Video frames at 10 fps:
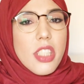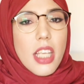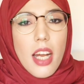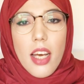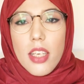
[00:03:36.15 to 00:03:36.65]

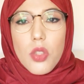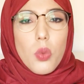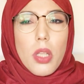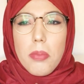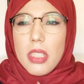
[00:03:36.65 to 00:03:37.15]
الصراحه
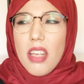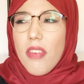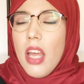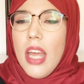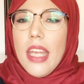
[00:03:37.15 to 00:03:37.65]
الريزولتا
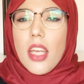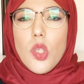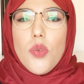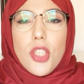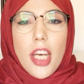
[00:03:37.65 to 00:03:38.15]
بزاف
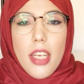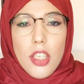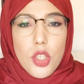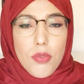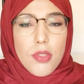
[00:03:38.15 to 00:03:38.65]
كنشوف شعري
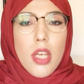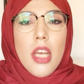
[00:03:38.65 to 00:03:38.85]
نشف